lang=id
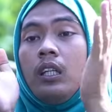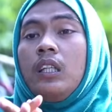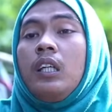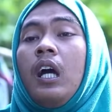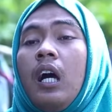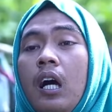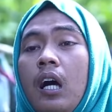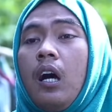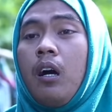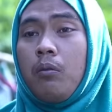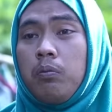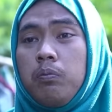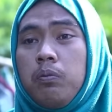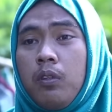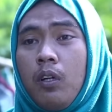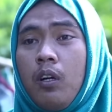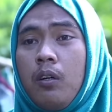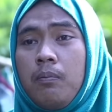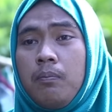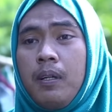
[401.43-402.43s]
Ya
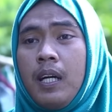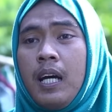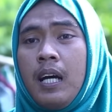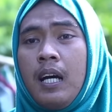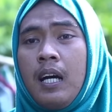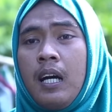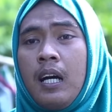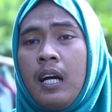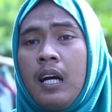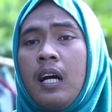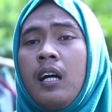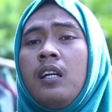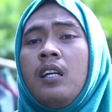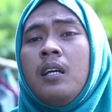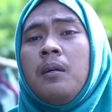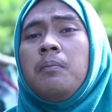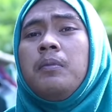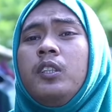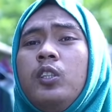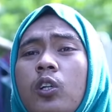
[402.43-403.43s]
Allah mbak,
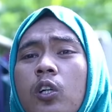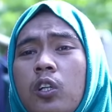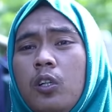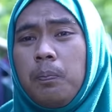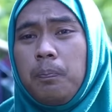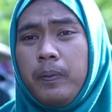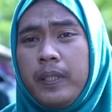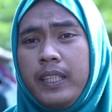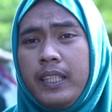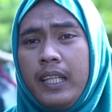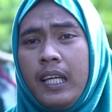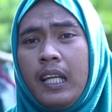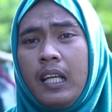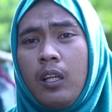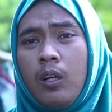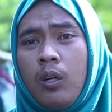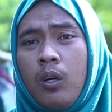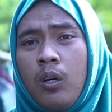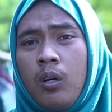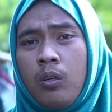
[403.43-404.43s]
mendolo piye
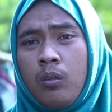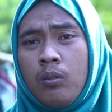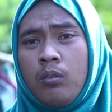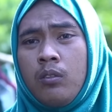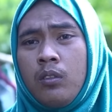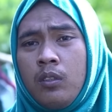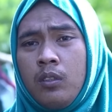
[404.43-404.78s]
lo?